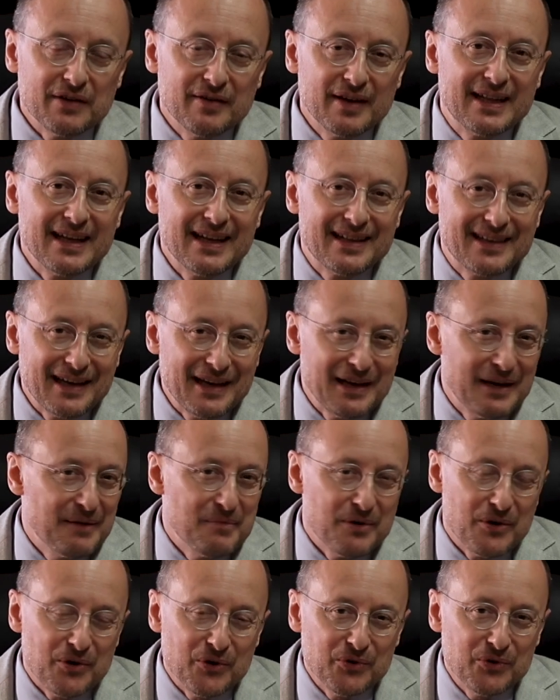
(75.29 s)
Vedete il
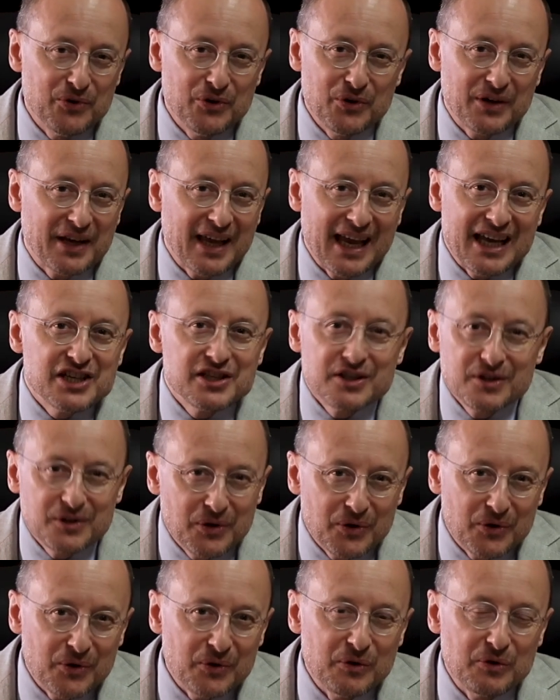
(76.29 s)
mondo che è
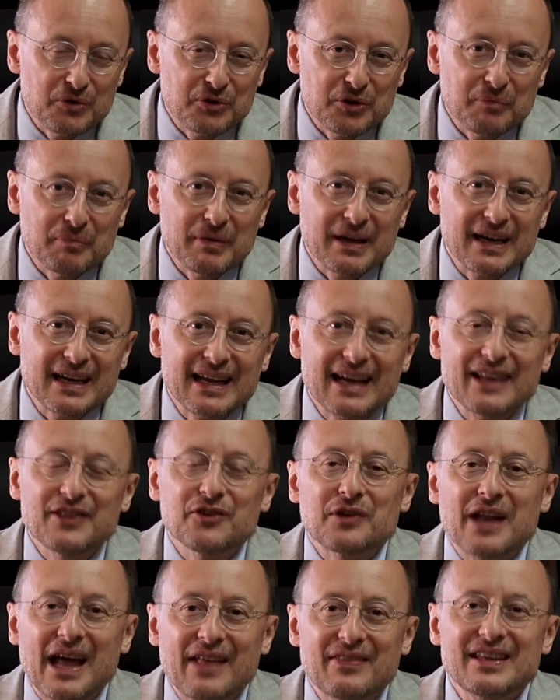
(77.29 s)
stolto perché
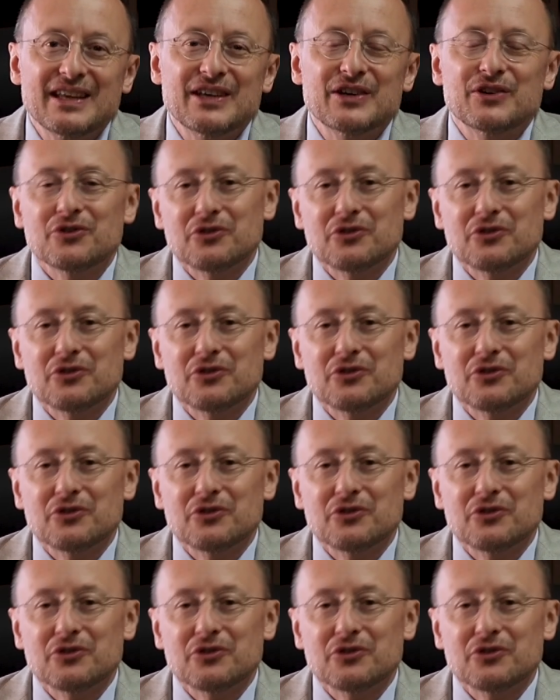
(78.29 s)
non ha Dio,